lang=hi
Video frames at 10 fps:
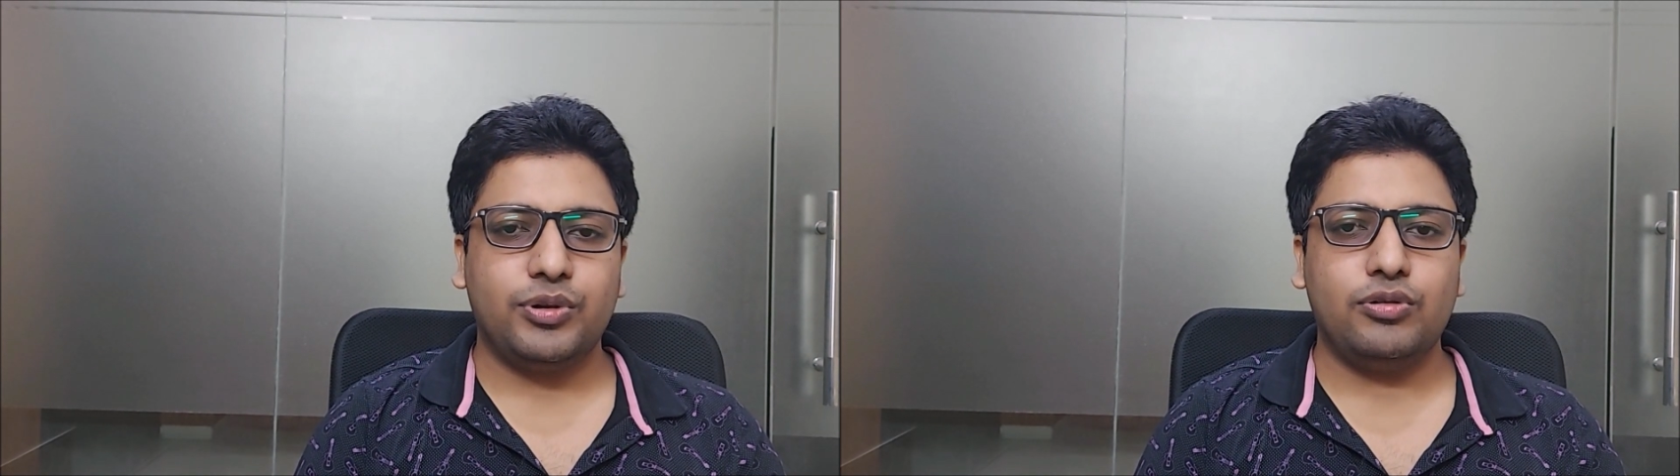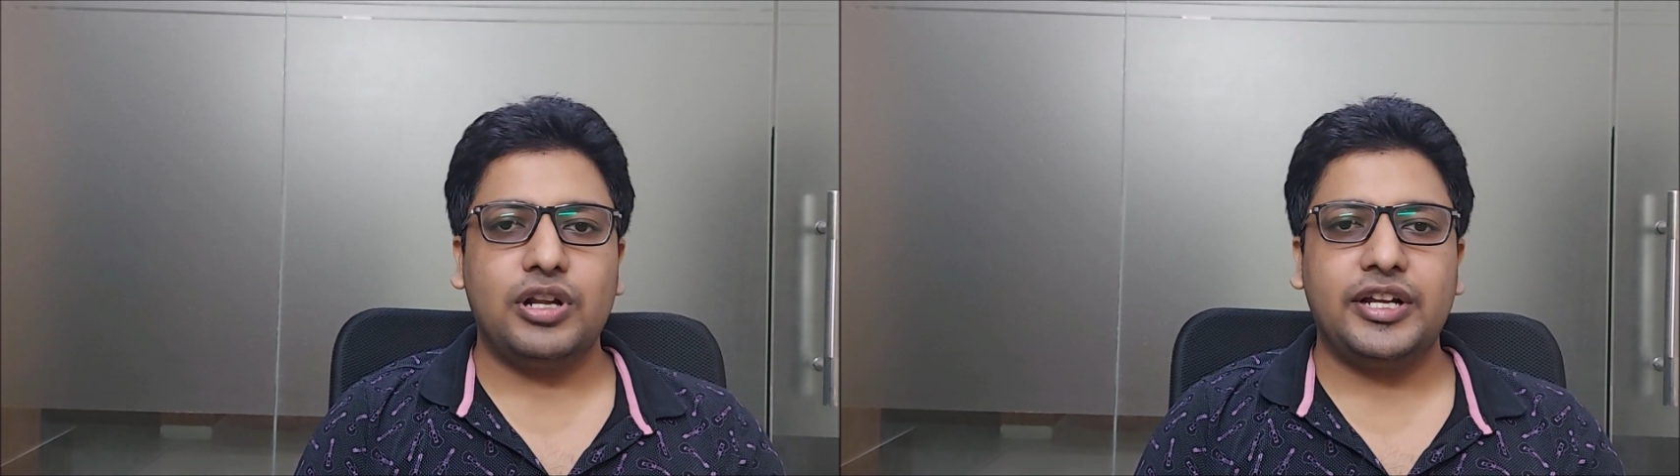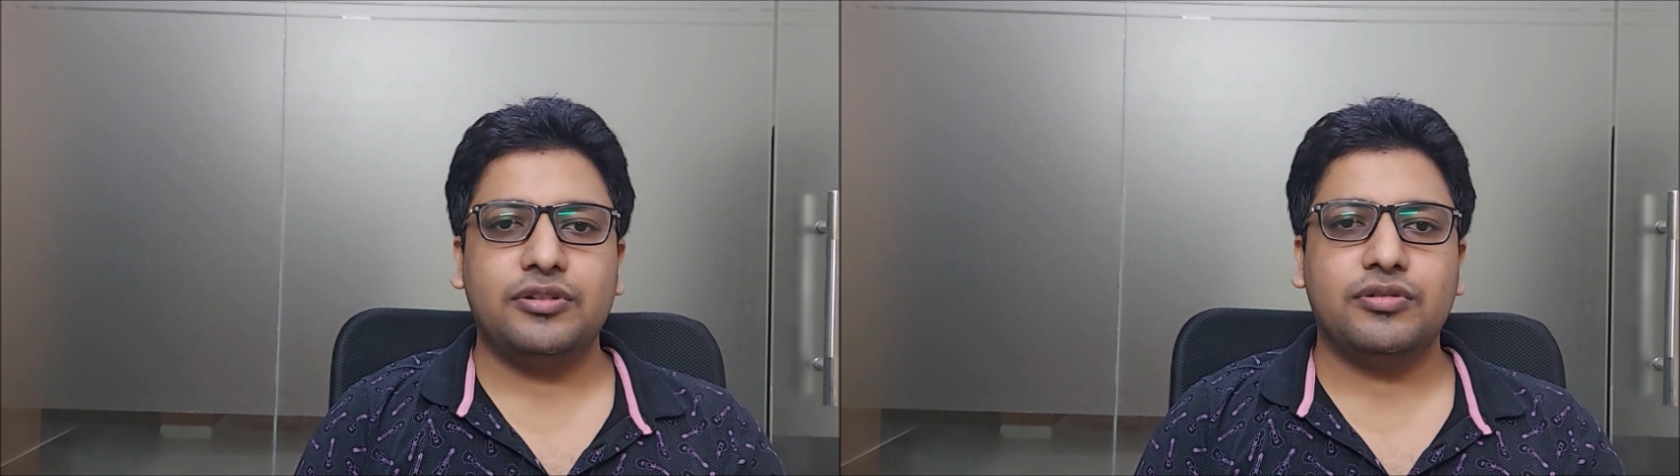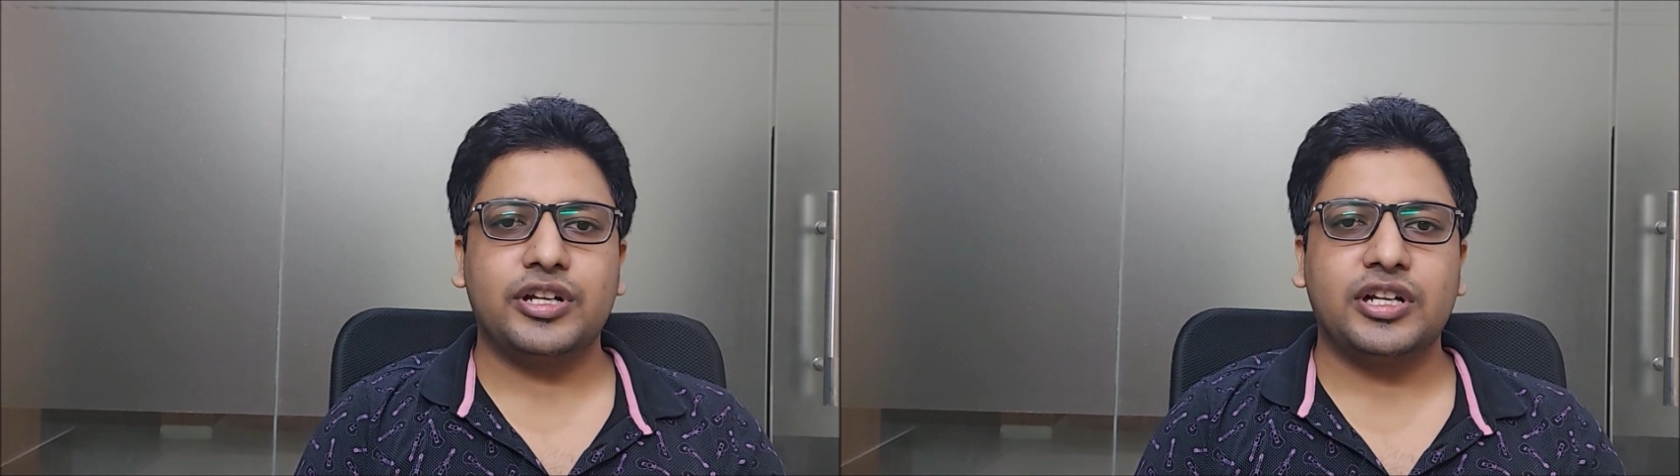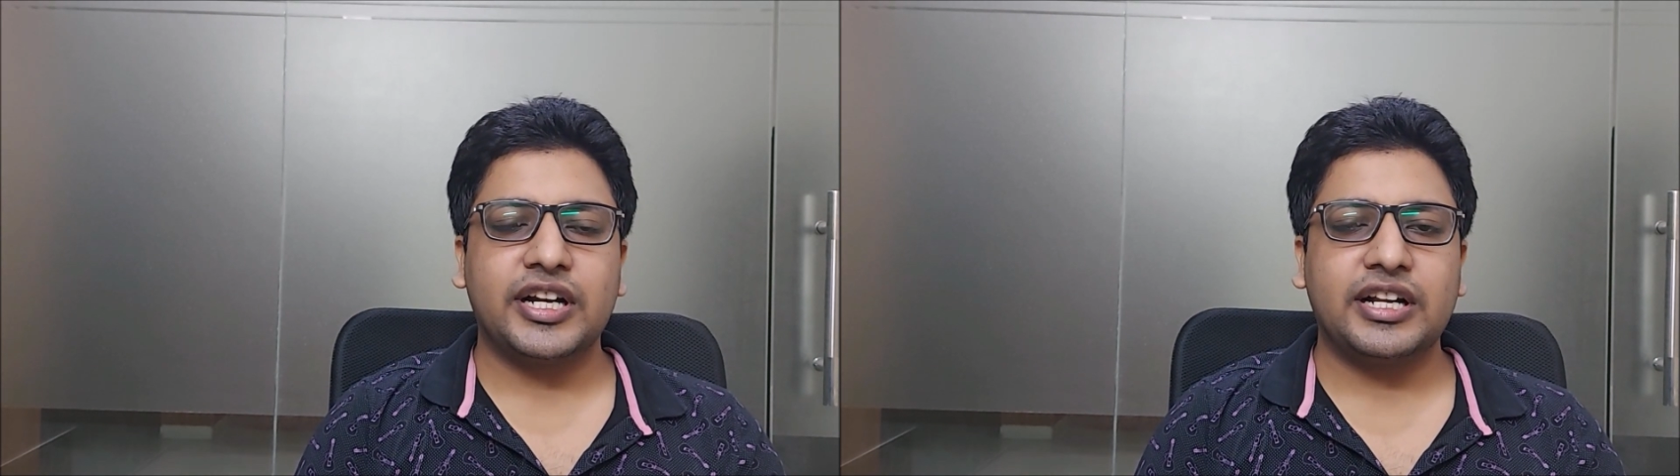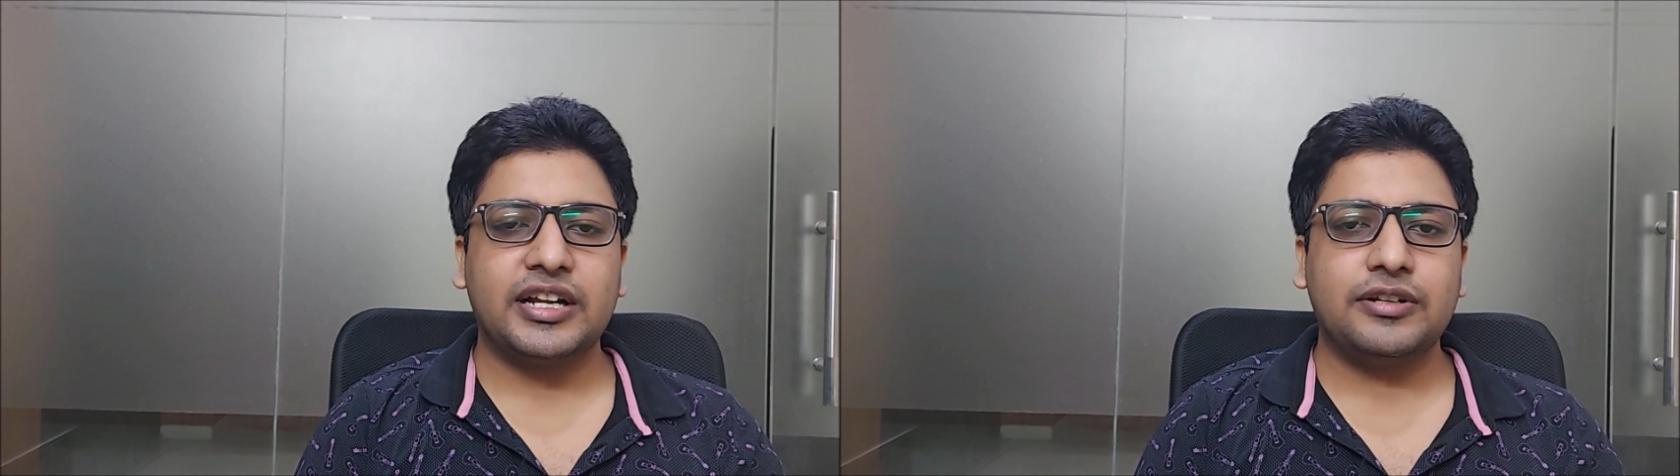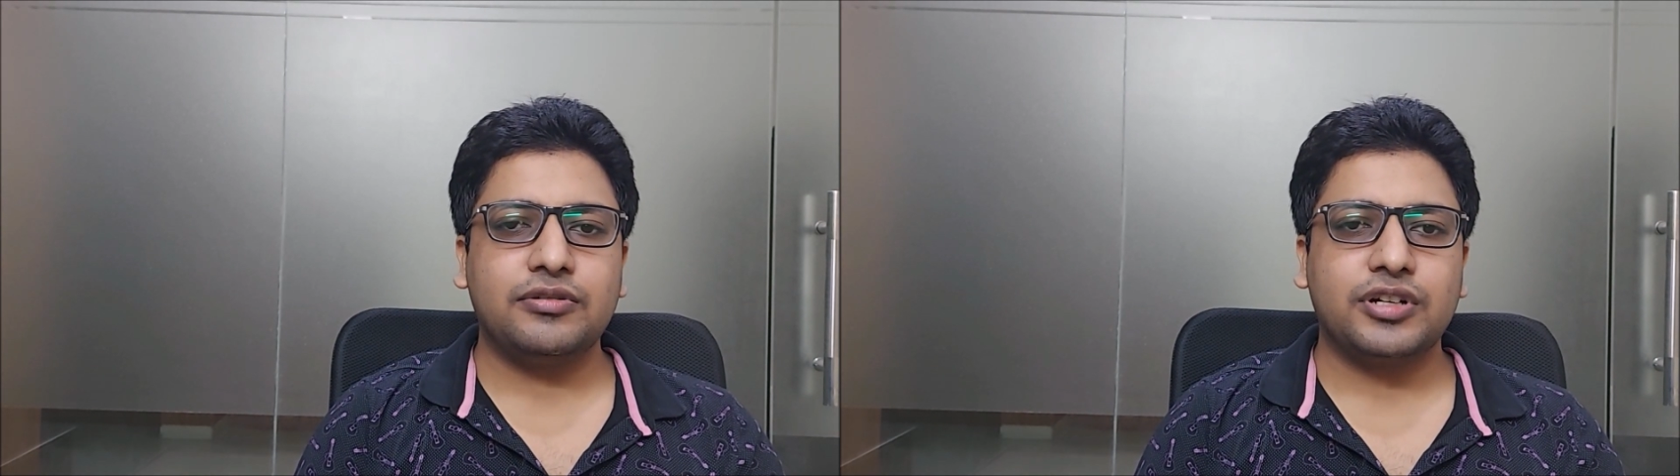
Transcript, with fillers: ब्लू लाइन हो गई ग्रीन लाइन